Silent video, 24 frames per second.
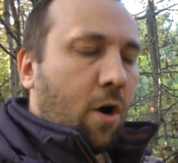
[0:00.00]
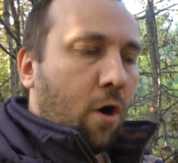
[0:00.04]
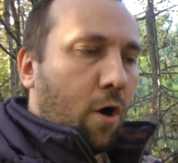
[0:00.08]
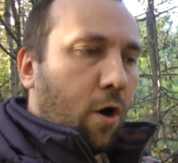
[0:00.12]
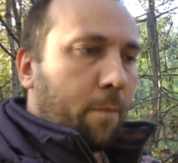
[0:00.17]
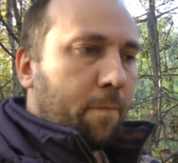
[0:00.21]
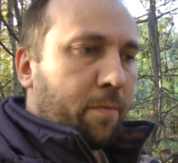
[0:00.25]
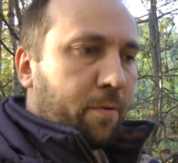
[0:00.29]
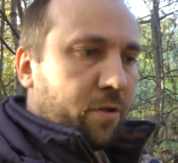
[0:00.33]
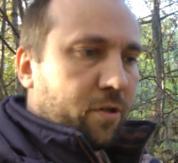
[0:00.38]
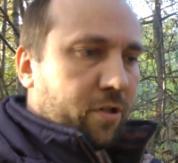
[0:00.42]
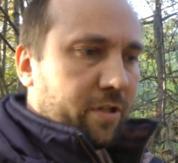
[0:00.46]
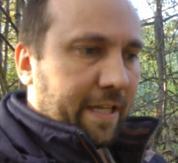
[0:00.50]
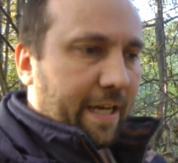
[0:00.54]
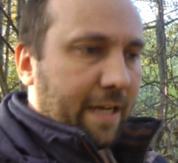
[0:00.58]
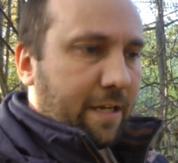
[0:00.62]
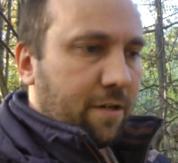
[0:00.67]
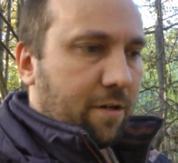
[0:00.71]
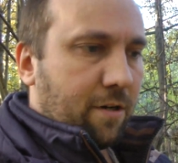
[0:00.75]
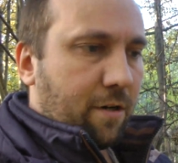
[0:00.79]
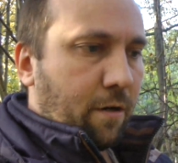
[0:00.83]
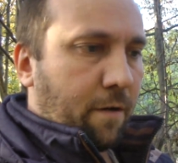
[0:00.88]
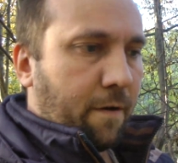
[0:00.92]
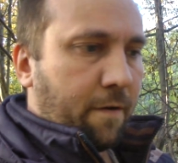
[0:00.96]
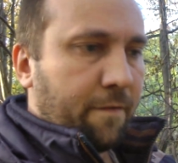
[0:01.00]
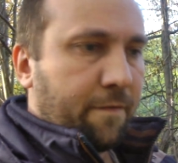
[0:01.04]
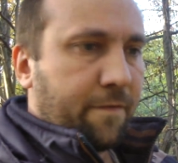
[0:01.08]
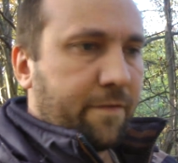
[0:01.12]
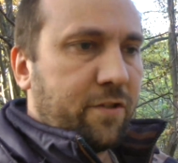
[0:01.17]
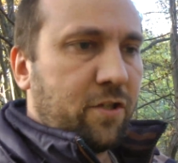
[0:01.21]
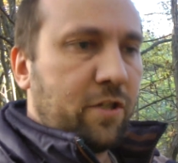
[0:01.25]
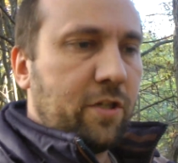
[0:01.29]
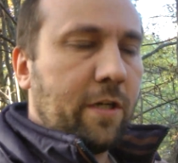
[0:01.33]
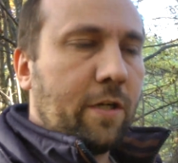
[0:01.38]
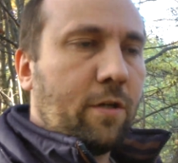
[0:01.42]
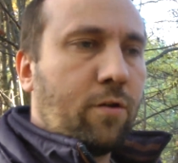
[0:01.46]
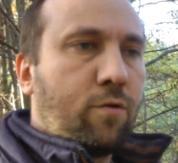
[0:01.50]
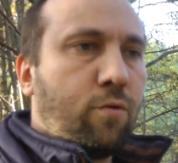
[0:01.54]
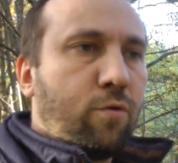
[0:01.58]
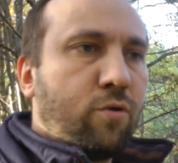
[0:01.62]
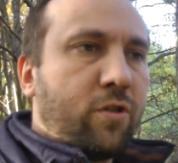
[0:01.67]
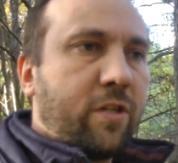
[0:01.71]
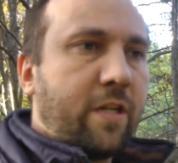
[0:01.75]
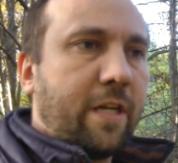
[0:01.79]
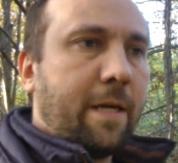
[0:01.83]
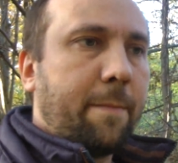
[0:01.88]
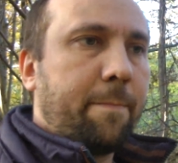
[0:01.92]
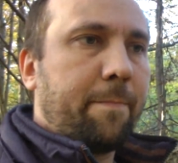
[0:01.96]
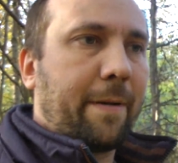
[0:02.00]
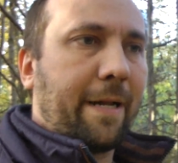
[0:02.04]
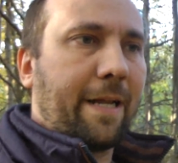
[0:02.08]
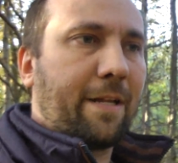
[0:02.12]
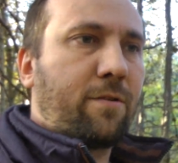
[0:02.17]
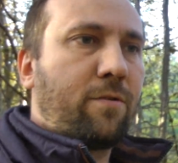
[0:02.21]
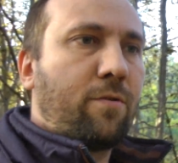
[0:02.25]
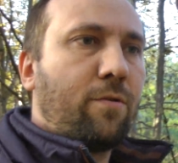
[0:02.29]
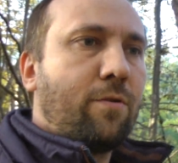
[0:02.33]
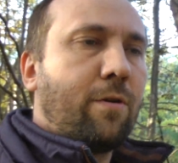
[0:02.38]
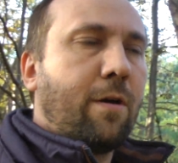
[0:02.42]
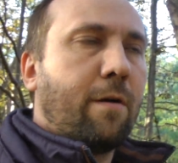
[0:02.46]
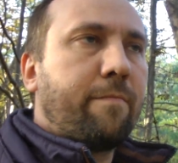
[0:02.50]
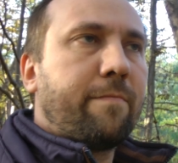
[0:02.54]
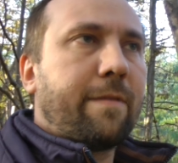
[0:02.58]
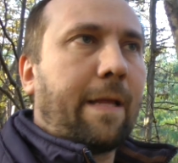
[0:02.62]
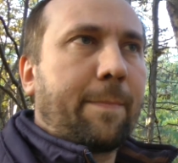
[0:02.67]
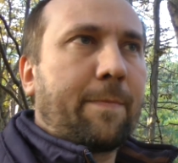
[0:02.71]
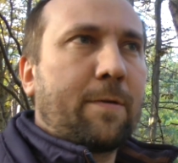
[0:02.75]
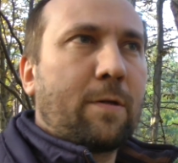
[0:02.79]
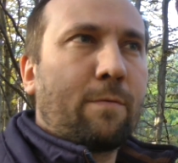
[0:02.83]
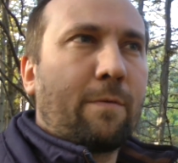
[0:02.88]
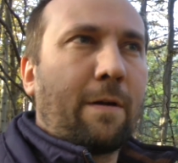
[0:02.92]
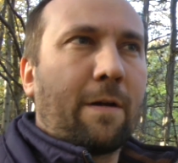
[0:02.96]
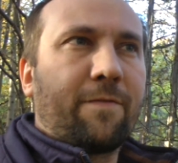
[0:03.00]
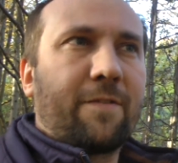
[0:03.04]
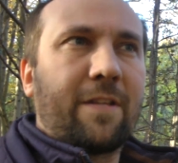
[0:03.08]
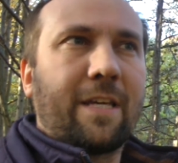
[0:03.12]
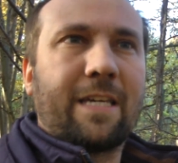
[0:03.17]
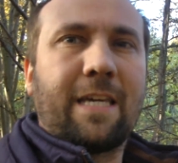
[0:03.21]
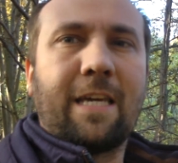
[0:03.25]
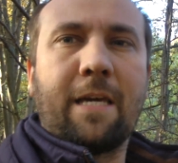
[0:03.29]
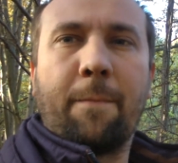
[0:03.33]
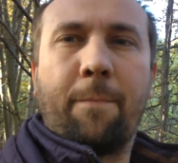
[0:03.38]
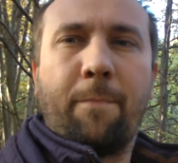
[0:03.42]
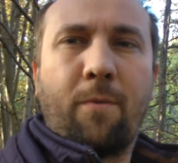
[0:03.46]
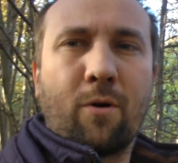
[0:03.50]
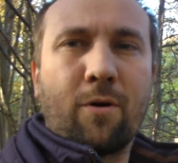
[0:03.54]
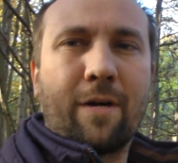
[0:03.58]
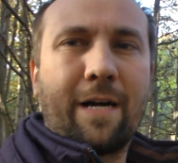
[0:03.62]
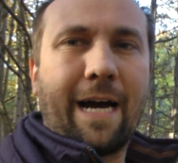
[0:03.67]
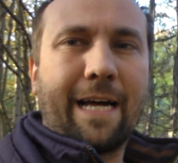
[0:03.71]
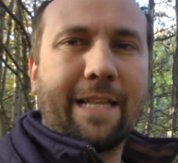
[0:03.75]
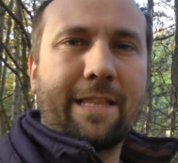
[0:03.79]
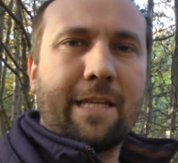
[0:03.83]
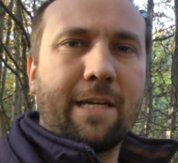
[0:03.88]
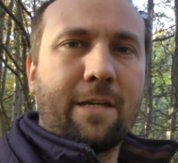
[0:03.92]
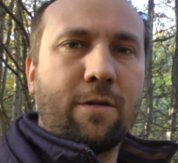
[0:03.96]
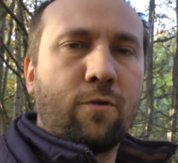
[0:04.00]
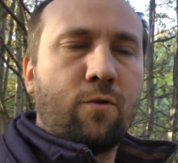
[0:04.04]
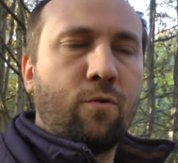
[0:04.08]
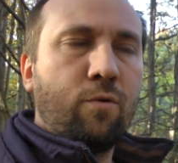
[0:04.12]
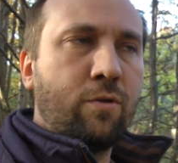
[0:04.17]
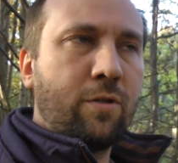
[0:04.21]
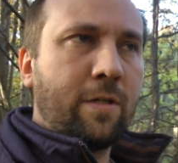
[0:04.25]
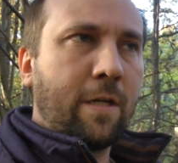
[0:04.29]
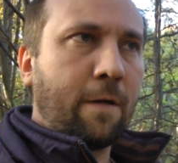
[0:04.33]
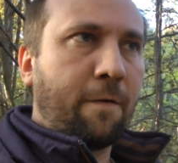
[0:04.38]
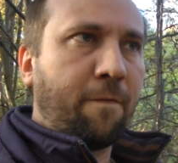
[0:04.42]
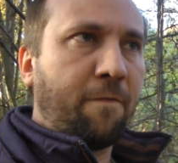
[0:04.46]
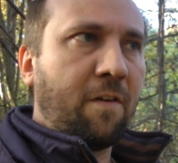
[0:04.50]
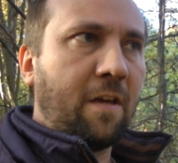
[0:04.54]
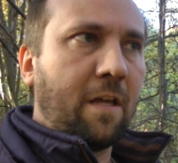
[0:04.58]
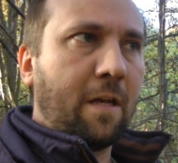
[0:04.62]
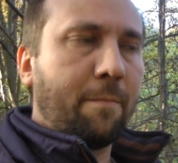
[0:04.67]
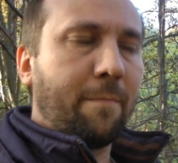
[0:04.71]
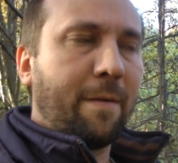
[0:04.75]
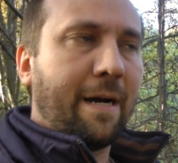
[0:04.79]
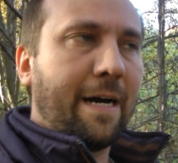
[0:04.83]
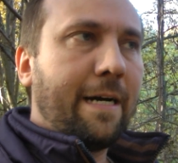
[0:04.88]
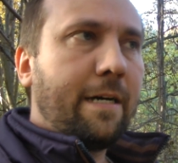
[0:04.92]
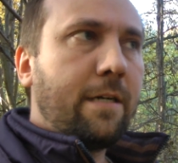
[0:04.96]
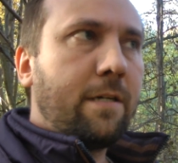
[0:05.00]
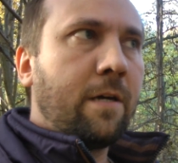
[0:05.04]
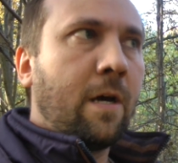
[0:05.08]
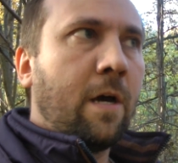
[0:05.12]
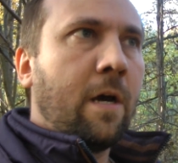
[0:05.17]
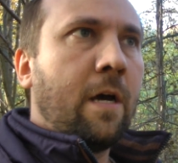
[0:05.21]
Oprócz tego ci, którzy pracują na przykład w takich bogatych, dużych firmach,